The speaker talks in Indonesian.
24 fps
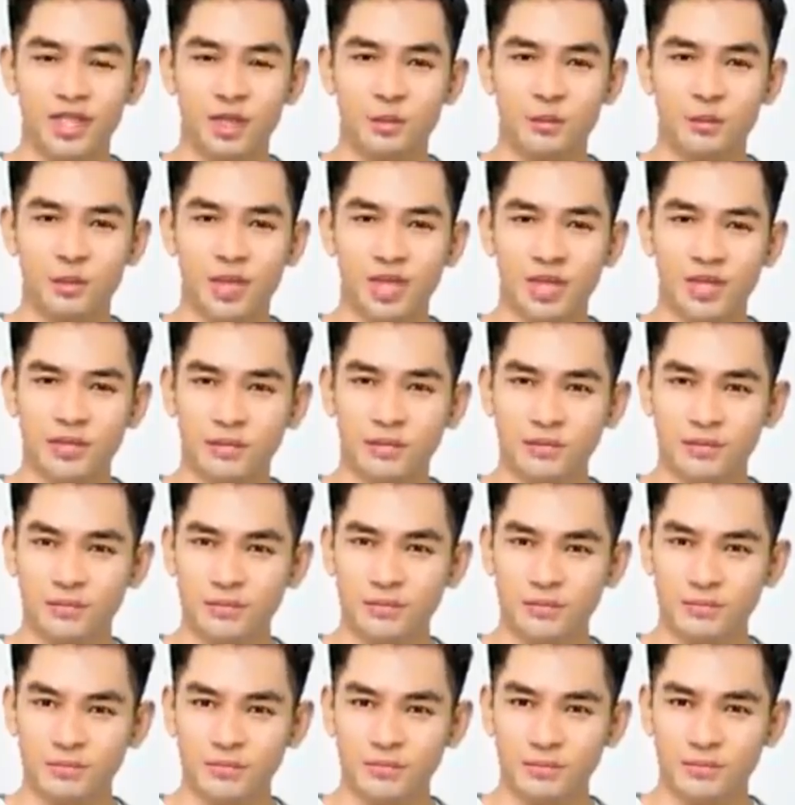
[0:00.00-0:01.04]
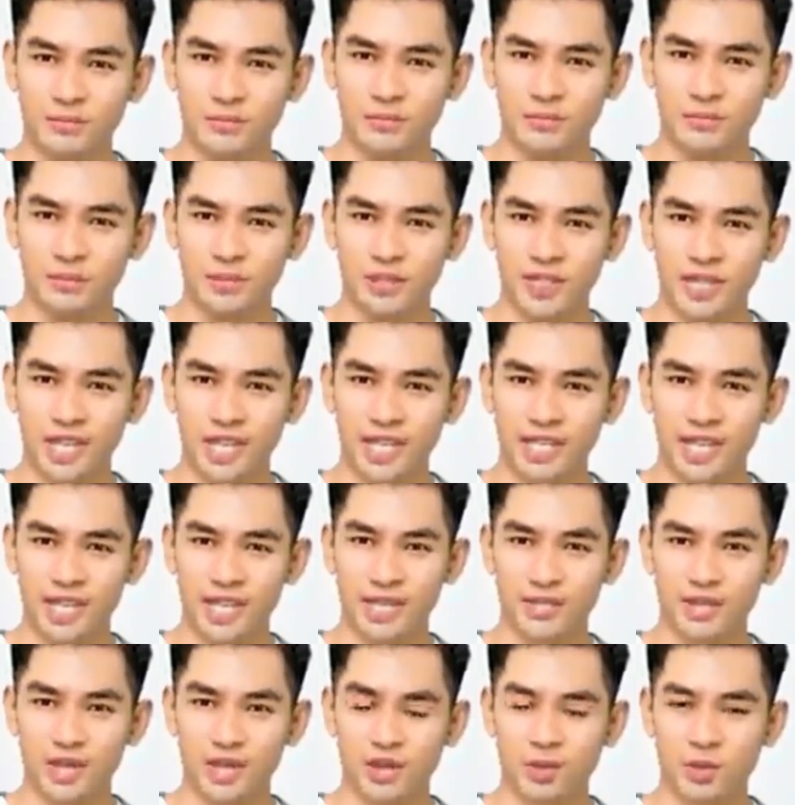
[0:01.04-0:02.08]
Santin menoleh untuk melihat,
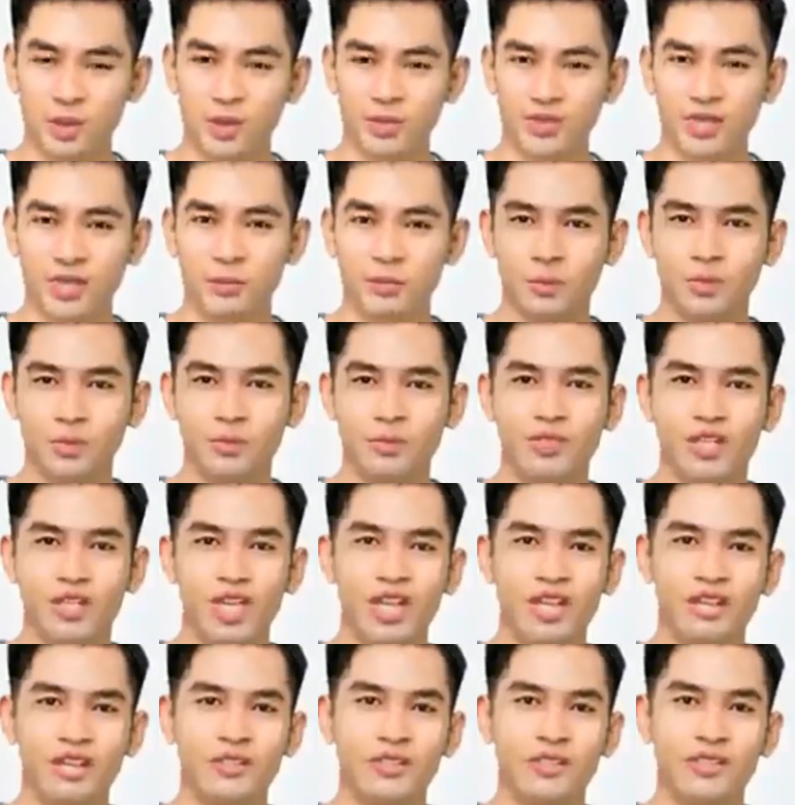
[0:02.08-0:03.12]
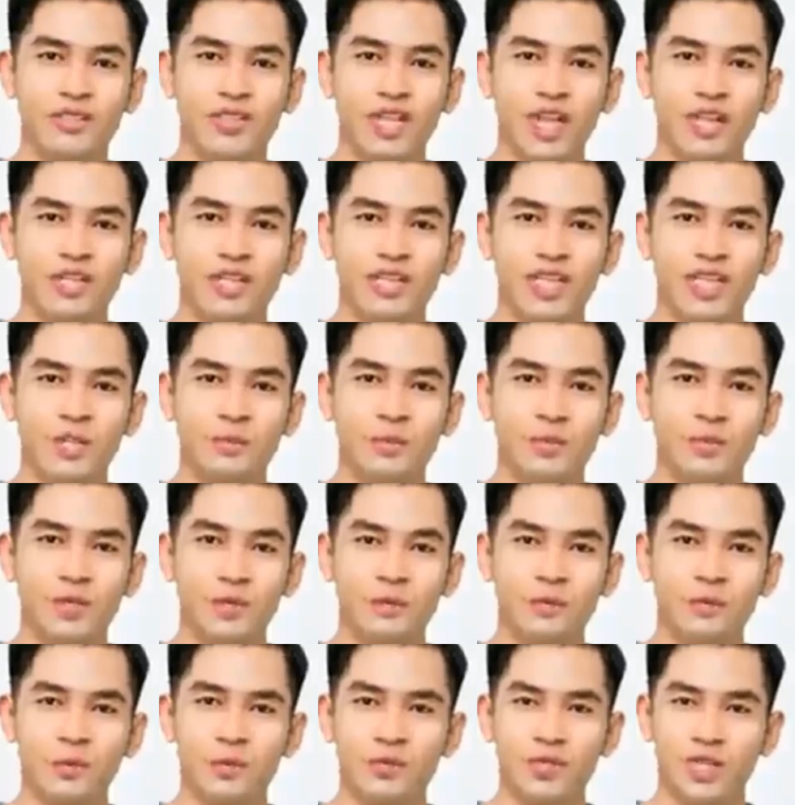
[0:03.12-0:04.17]
dan setelah melihat dengan jelas bahwa
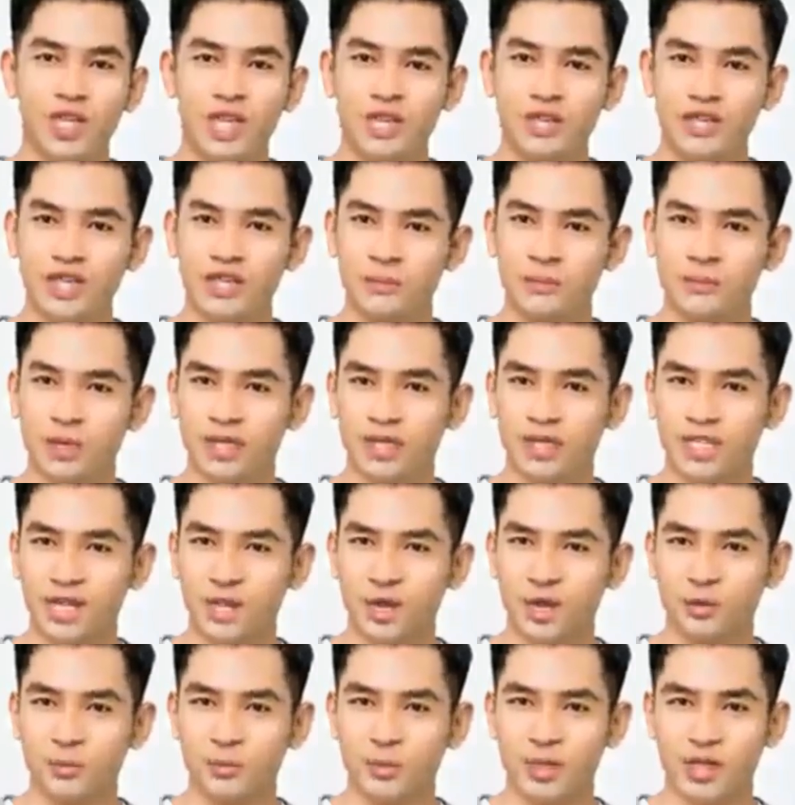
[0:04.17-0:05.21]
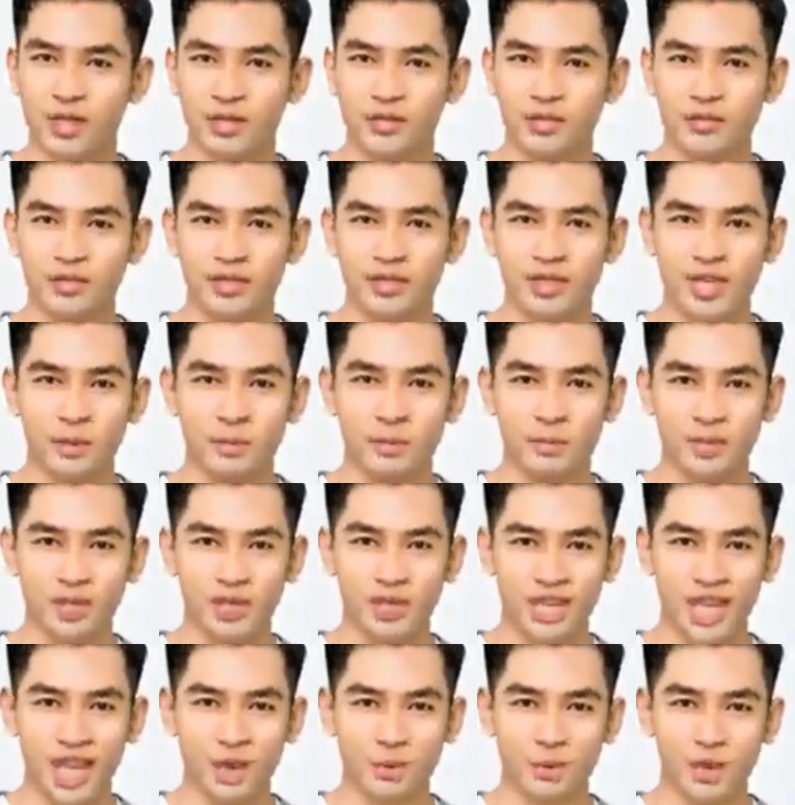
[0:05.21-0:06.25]
itu adalah mobil Lutfi, sedikit
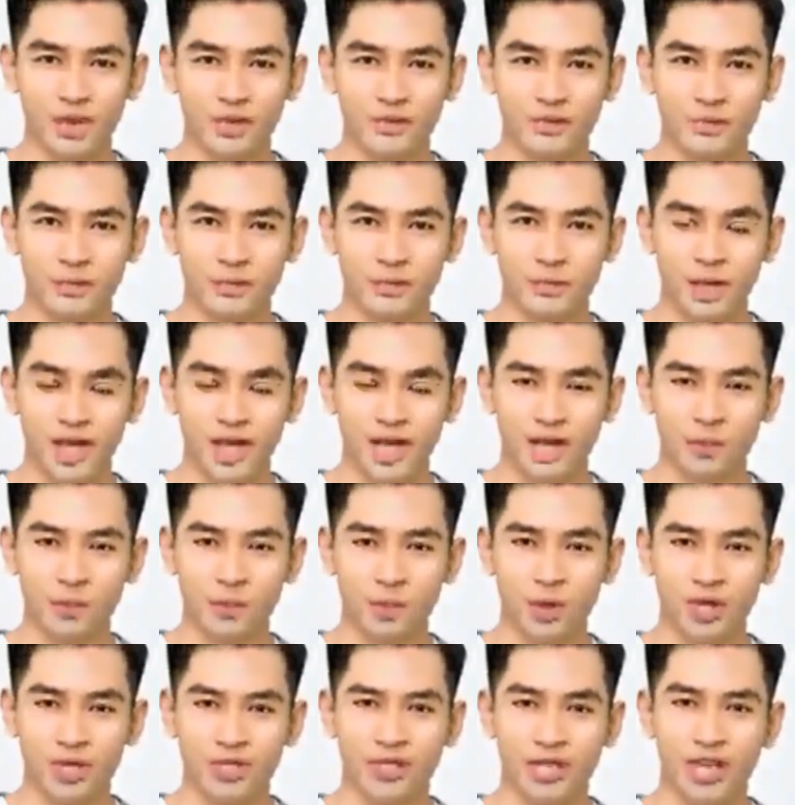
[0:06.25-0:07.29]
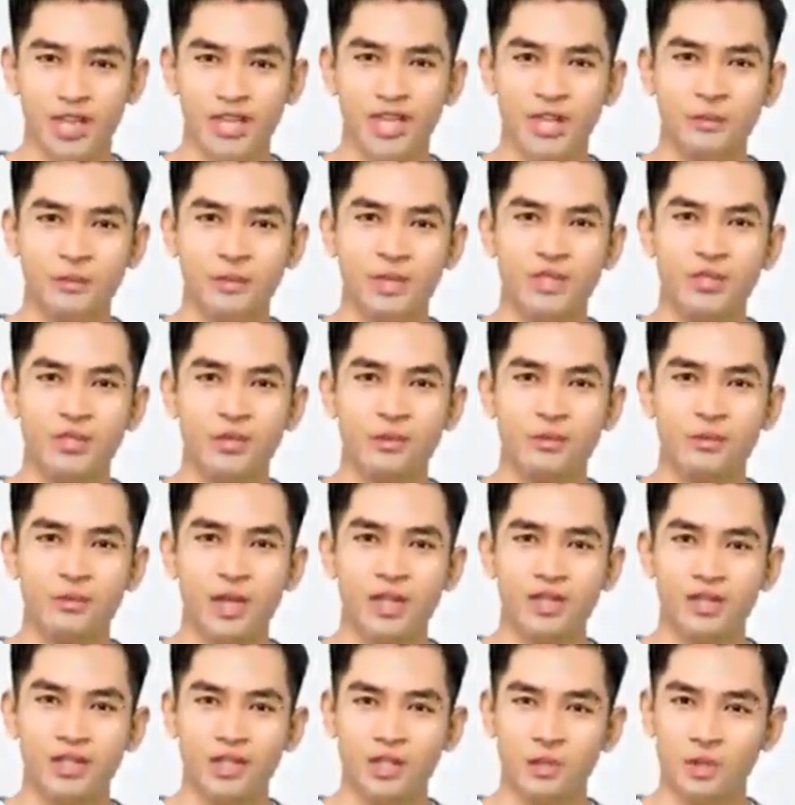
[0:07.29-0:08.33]
keterkejutan muncul di wajahnya.
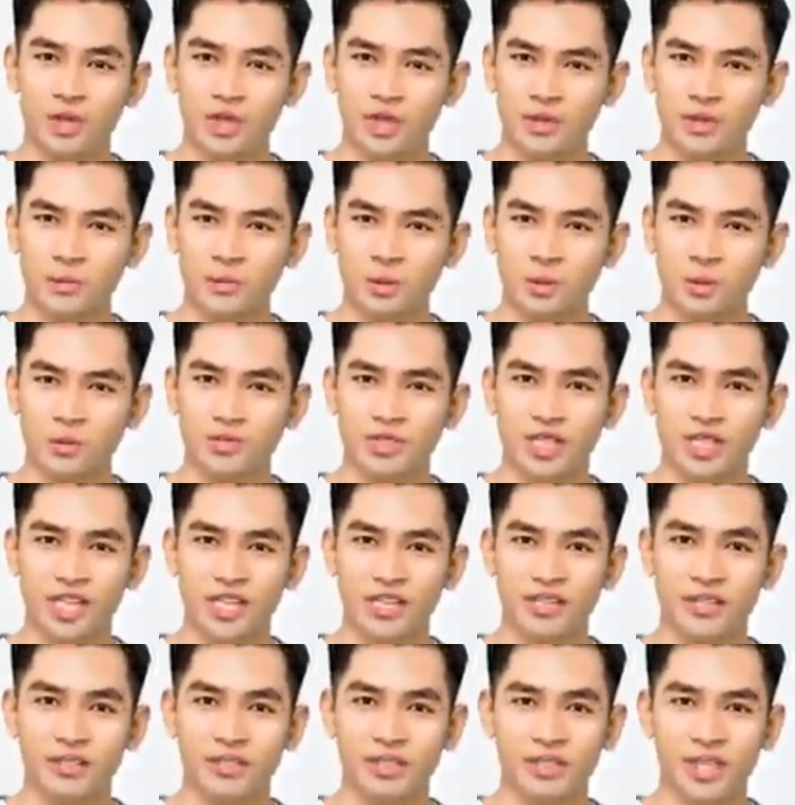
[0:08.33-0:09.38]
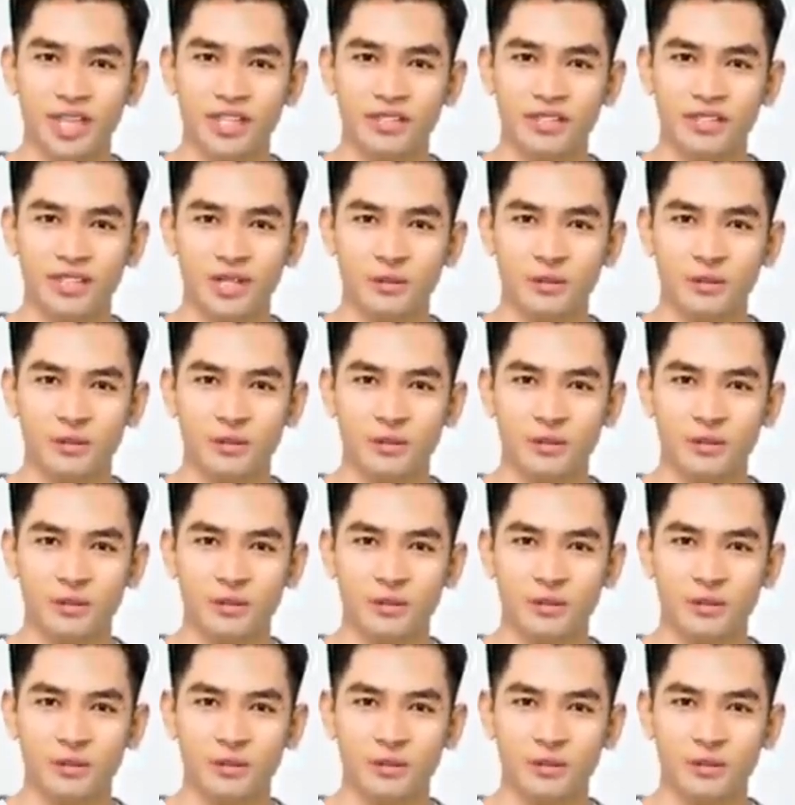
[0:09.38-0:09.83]
Kamu tidak pergi.